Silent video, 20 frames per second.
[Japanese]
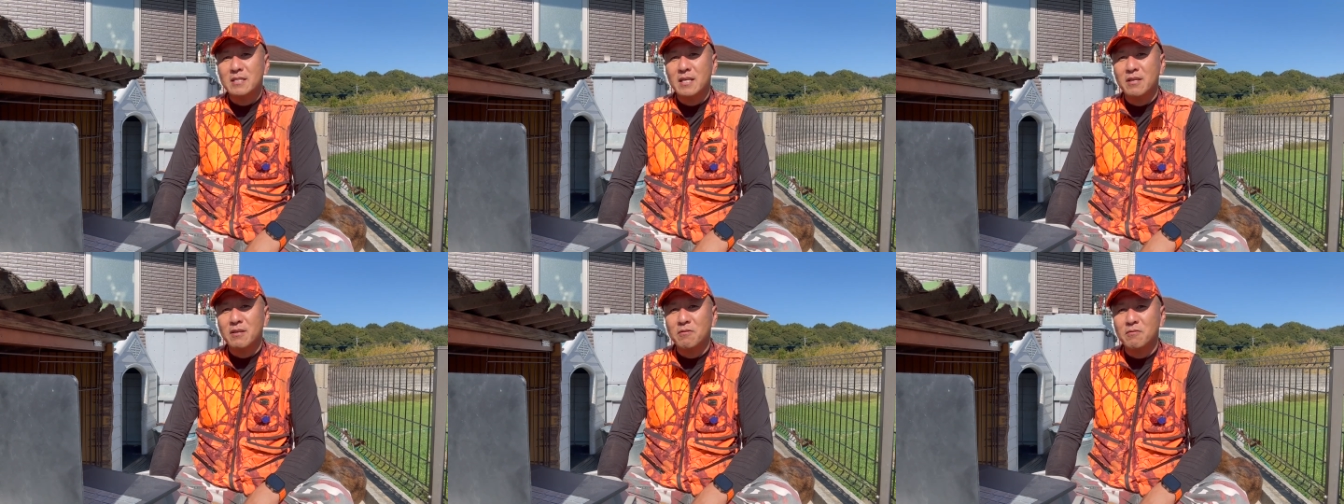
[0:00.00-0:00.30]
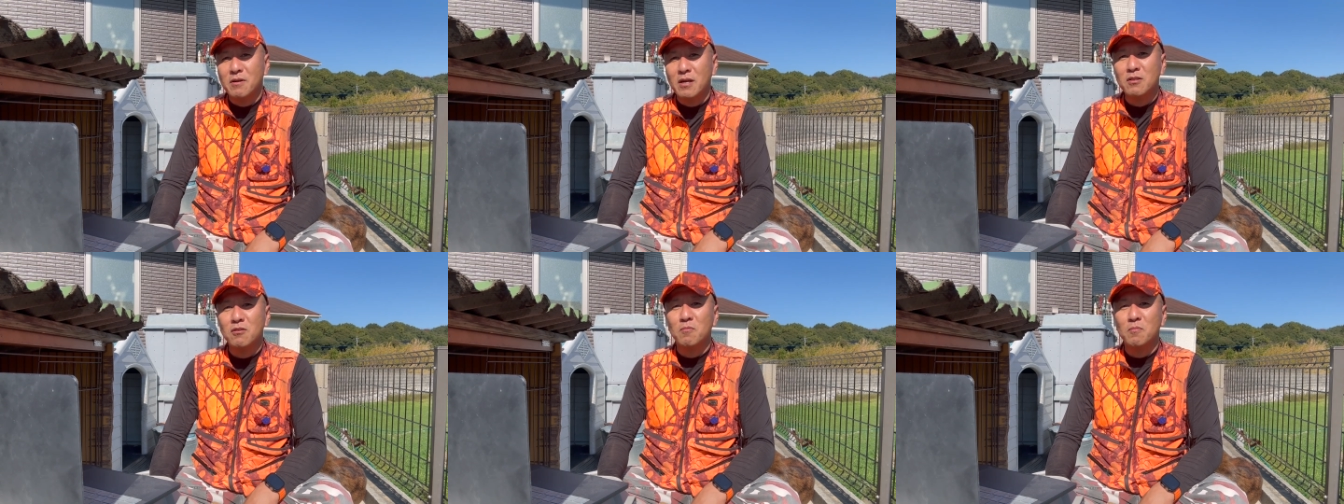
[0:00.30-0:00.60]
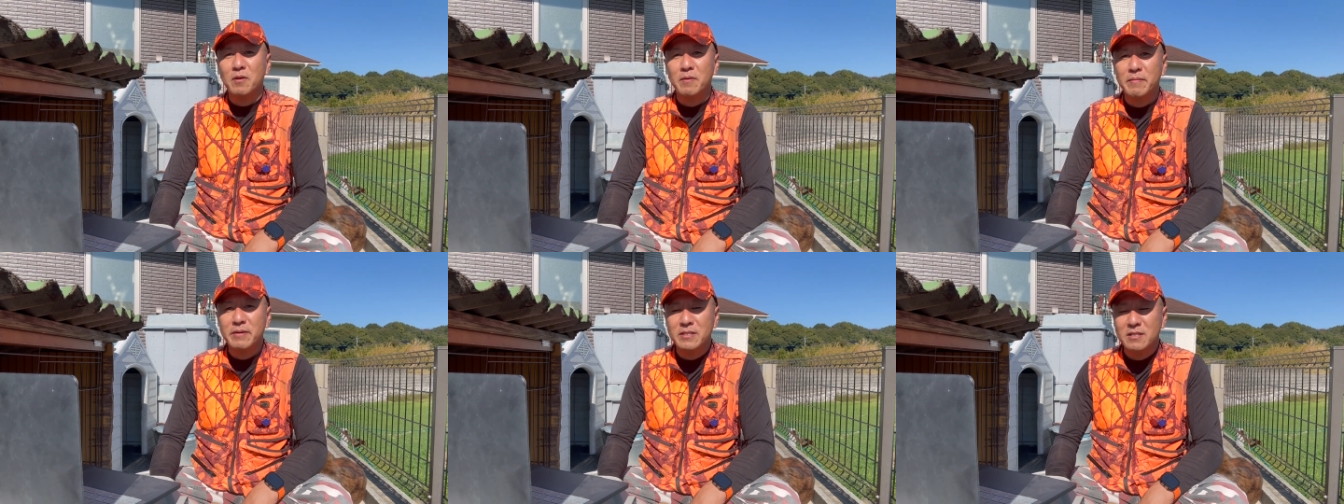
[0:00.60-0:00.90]
できるかと
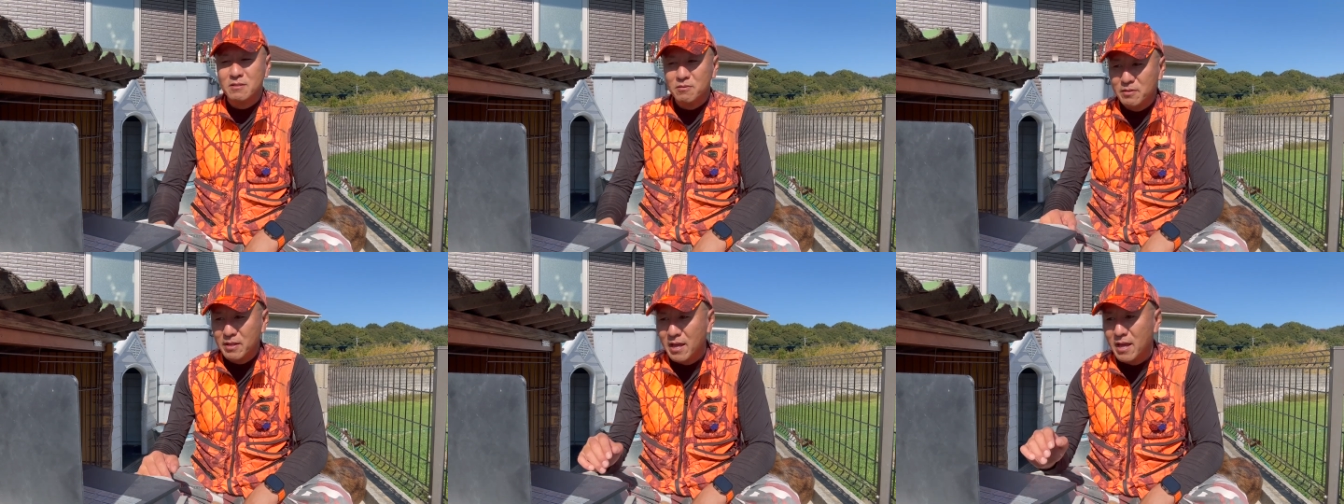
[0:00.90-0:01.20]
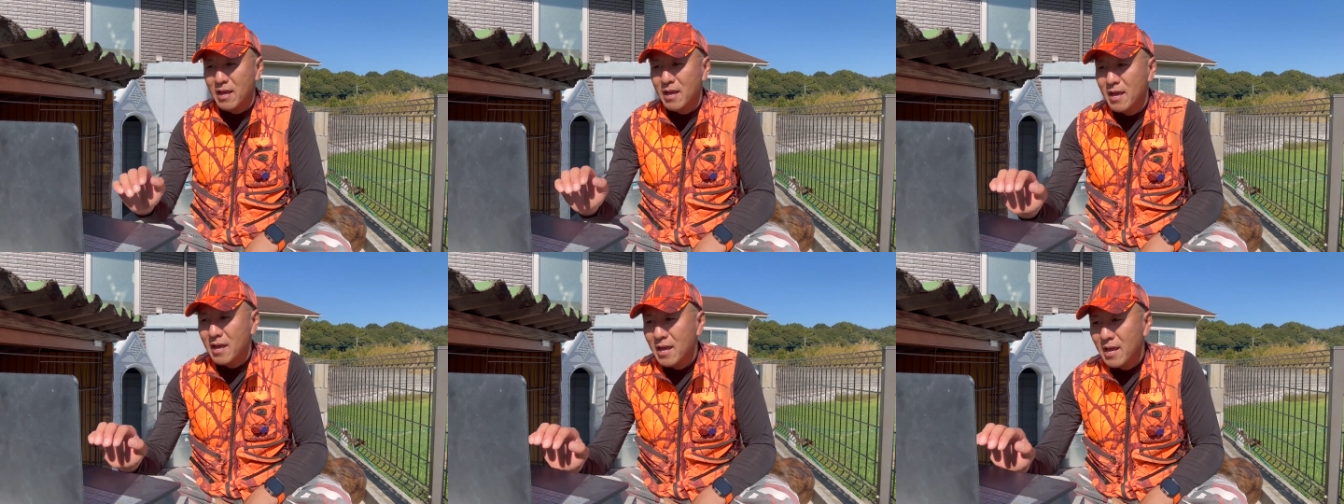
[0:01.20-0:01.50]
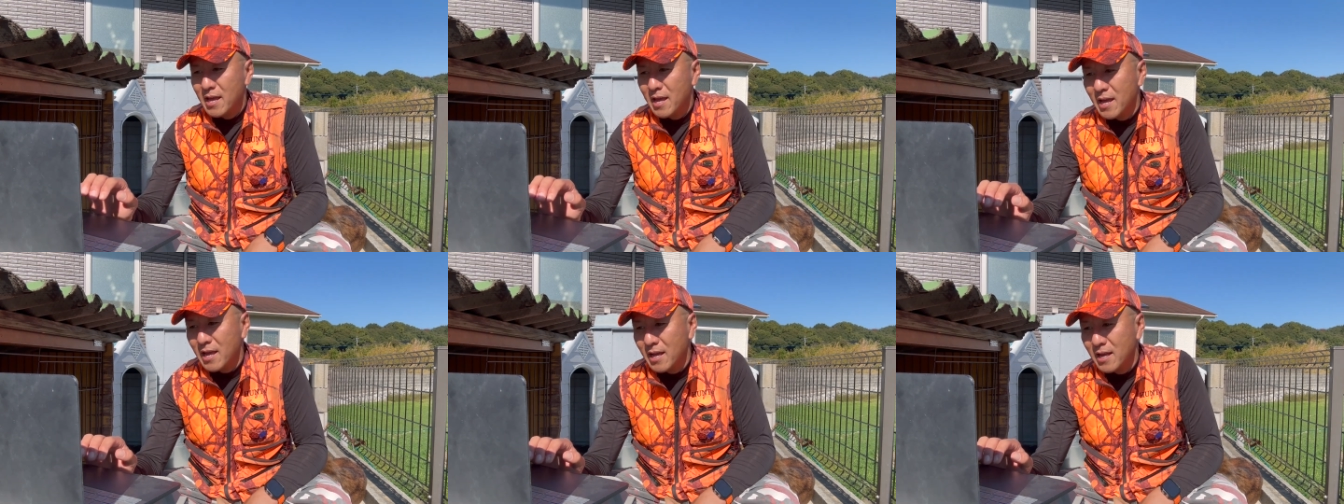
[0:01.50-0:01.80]
思いますので、
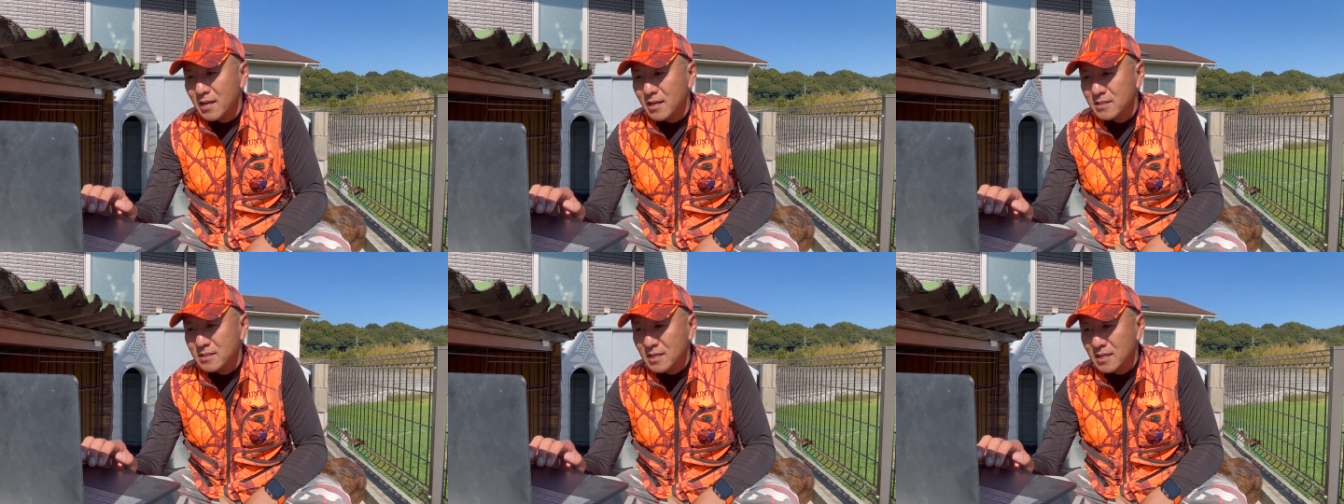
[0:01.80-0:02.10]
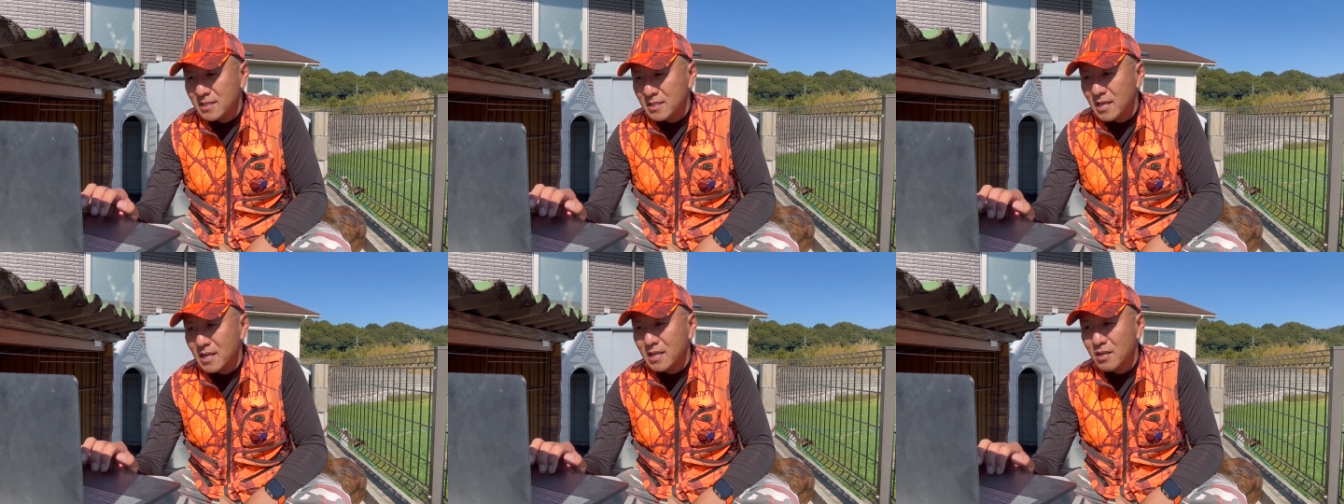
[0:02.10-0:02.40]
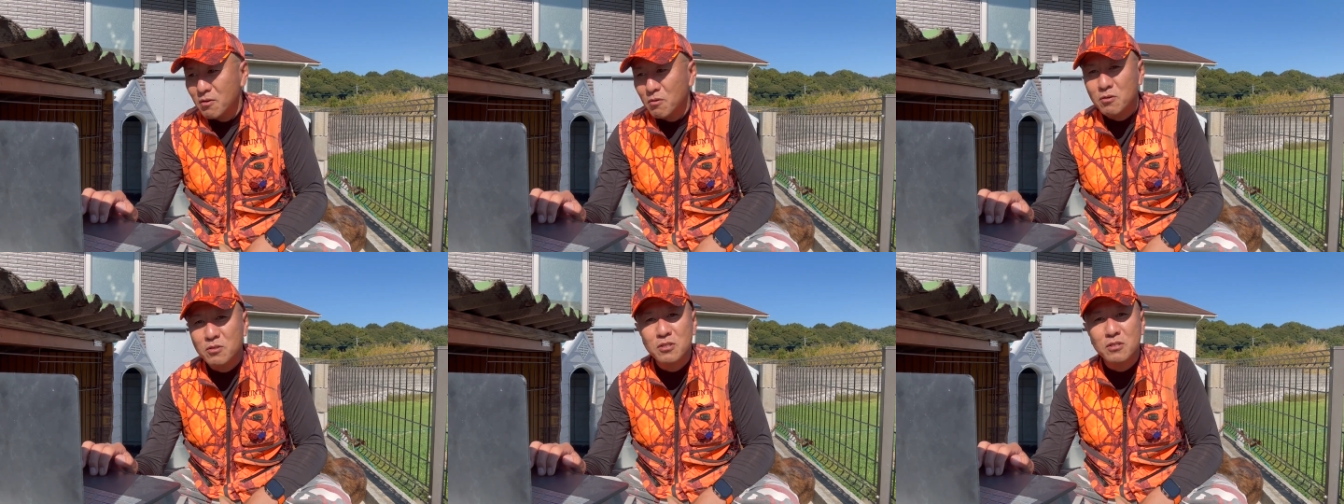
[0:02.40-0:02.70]
ぜひぜひ
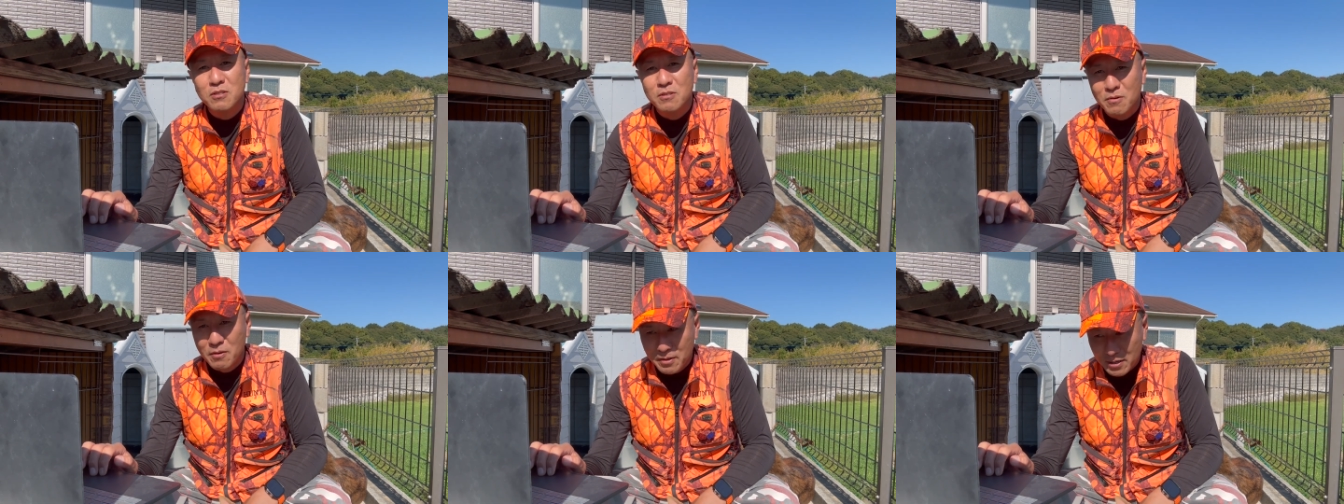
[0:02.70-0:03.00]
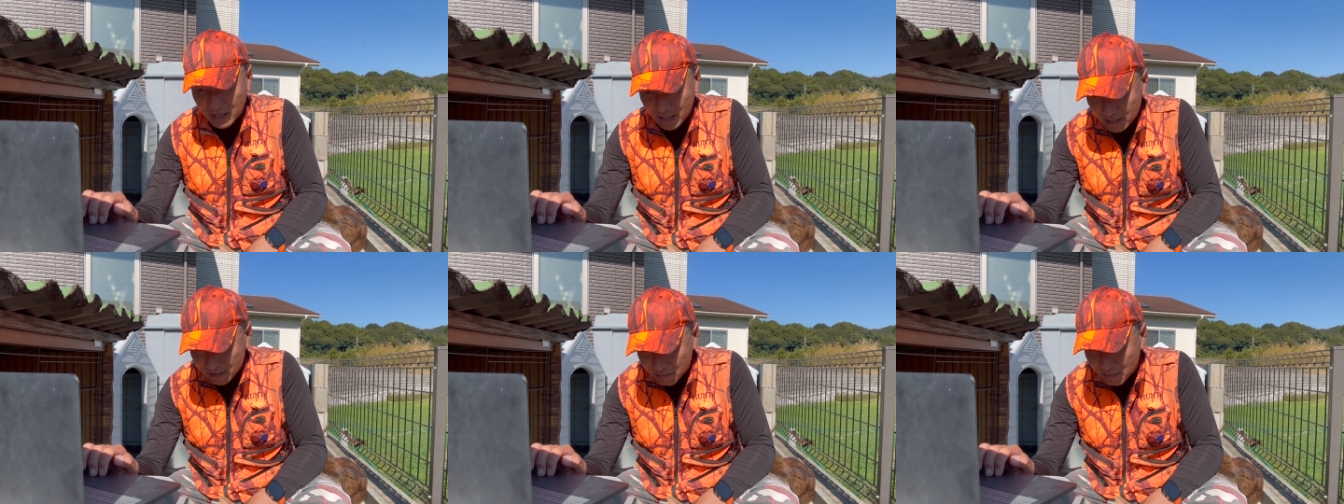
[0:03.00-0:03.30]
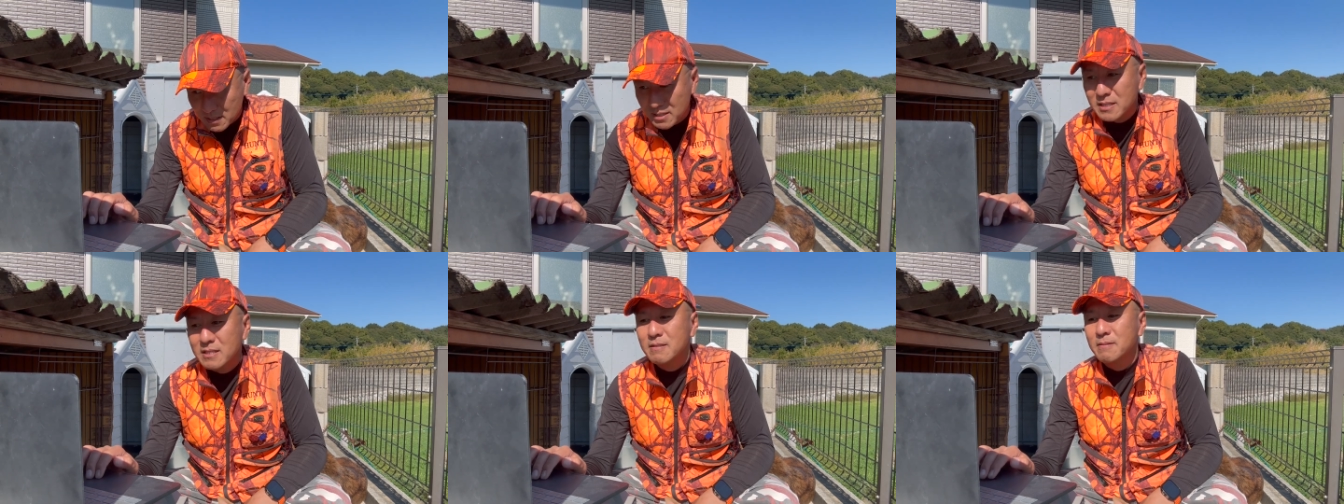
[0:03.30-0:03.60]
よろしくお願いし
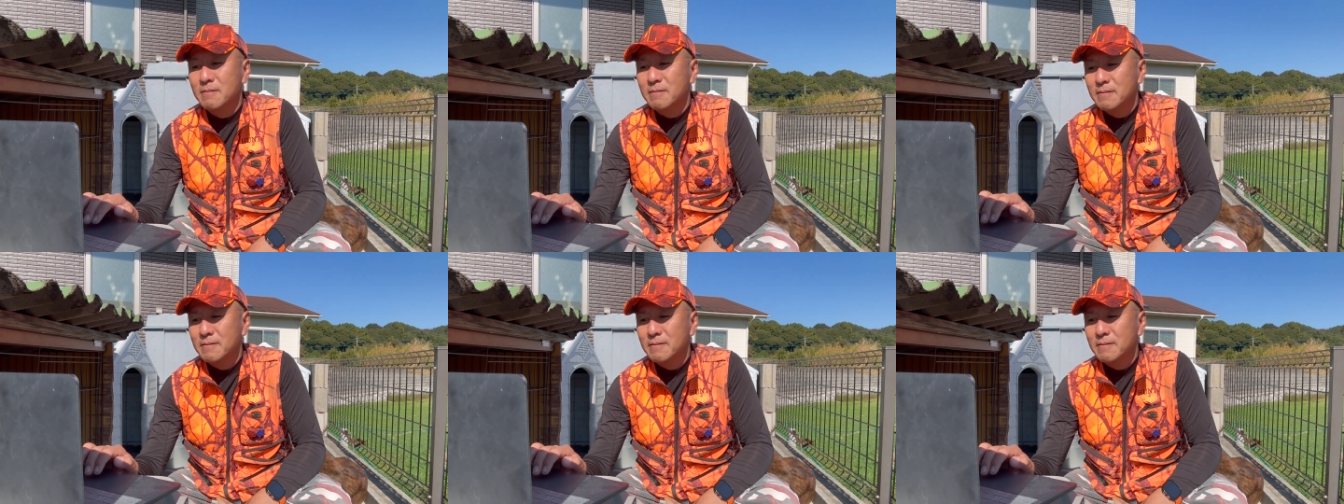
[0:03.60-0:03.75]
ます。